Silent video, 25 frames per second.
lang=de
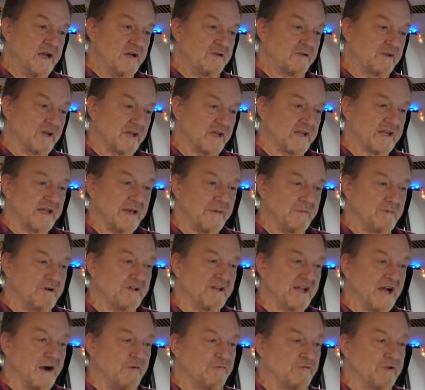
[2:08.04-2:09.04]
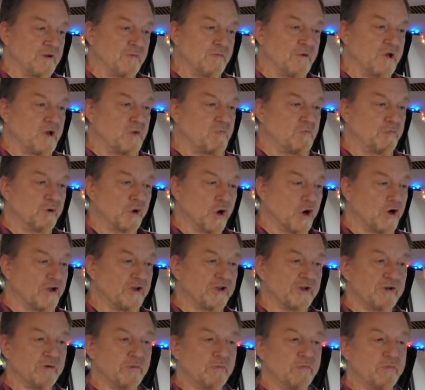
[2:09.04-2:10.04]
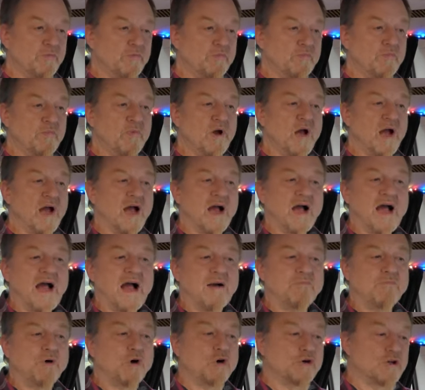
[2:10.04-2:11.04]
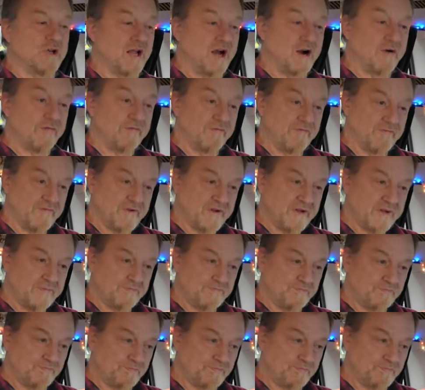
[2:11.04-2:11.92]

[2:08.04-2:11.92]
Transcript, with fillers: dass jemand auf dem Gymnasium Amok laufen will.